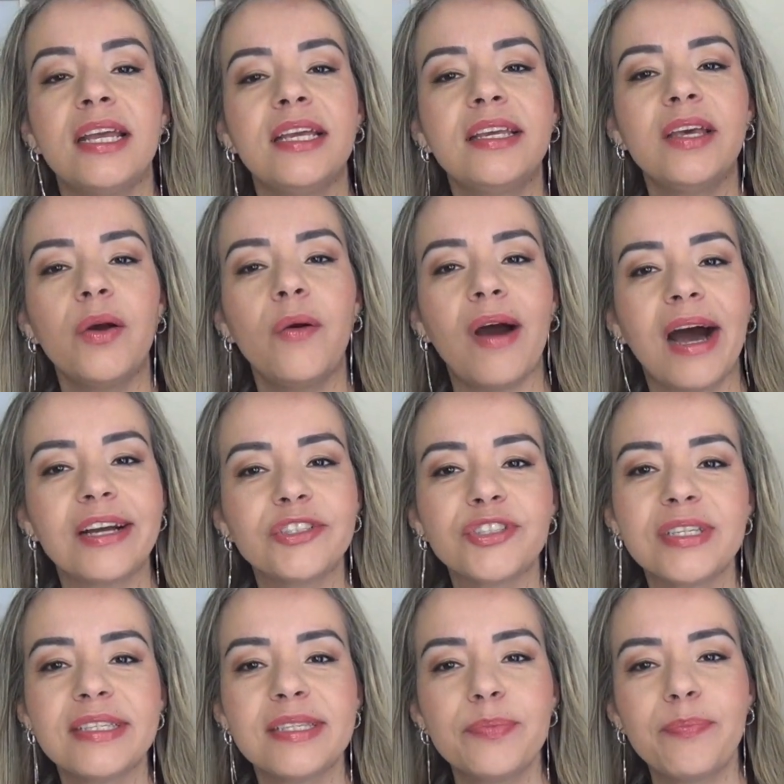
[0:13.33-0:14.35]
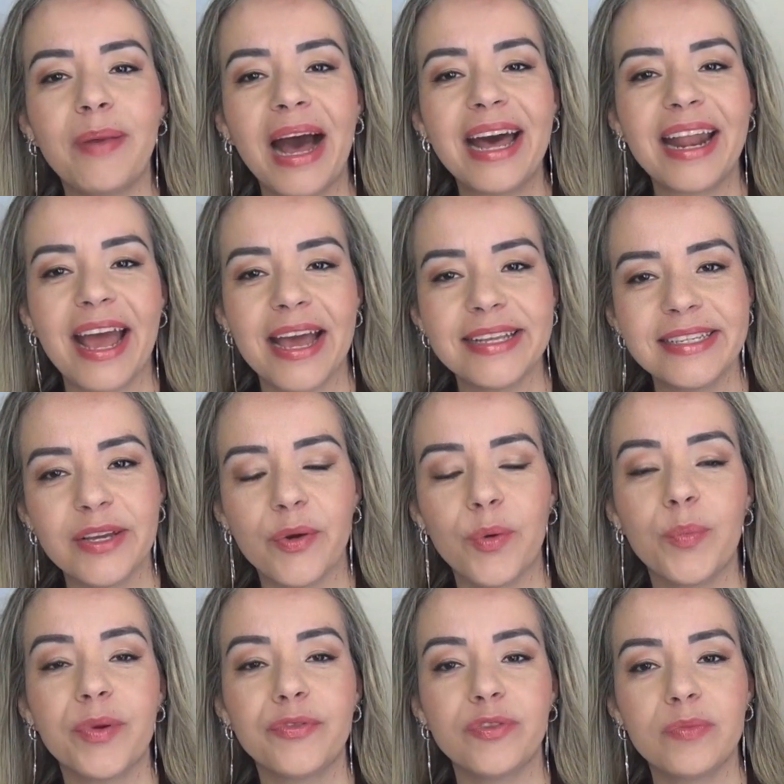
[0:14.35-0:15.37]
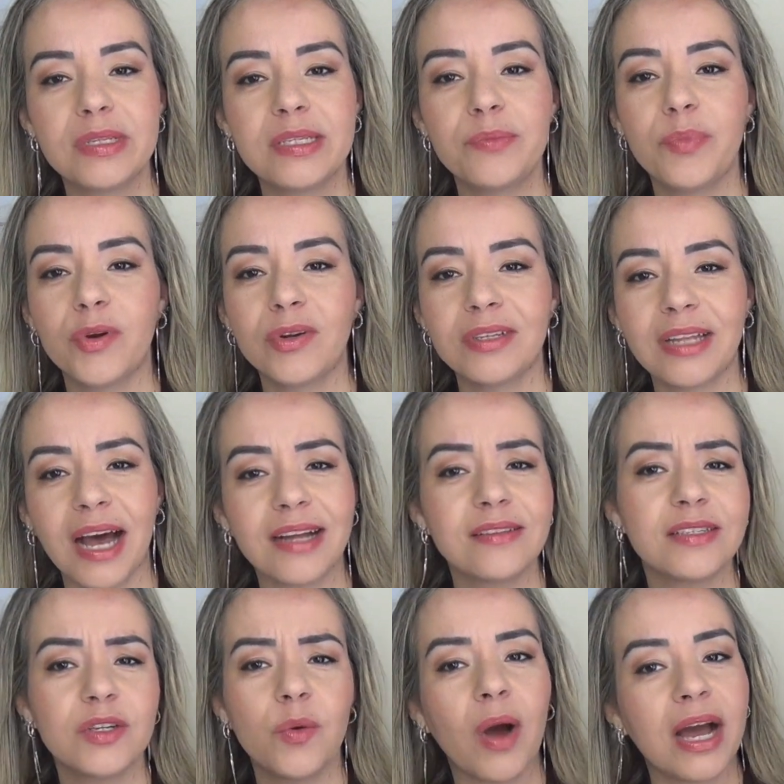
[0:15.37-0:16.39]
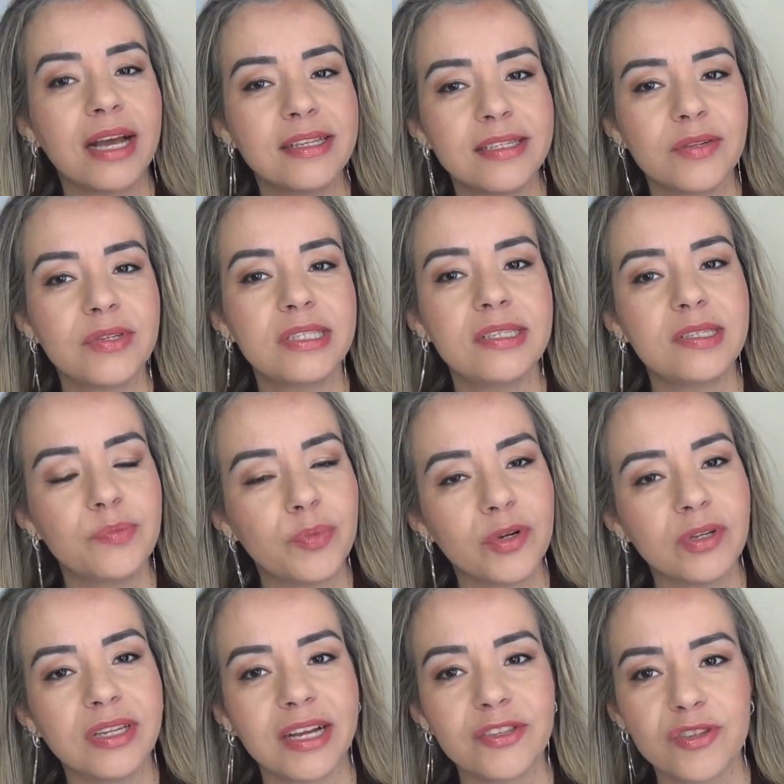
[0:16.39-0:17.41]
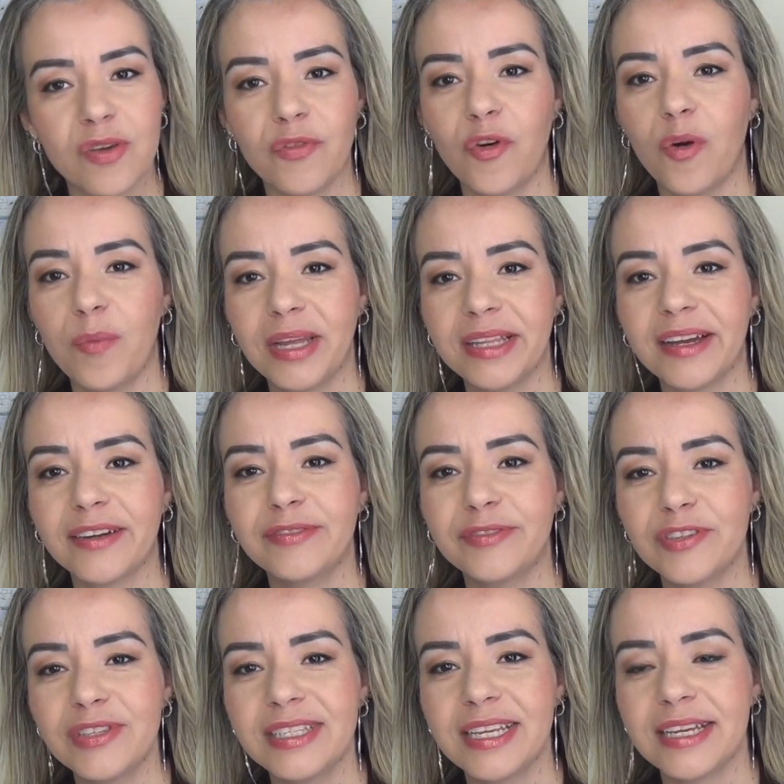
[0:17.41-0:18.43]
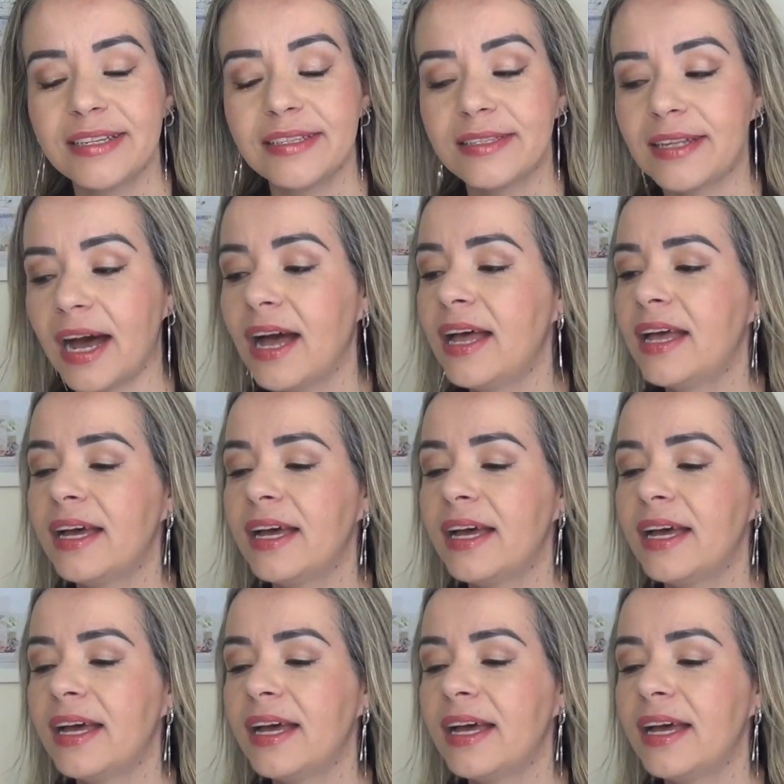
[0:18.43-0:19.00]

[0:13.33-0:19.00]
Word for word: e que eu acho que se parecem com perfumes importados e quais são esses importados que eu vou comentar com vocês, tá?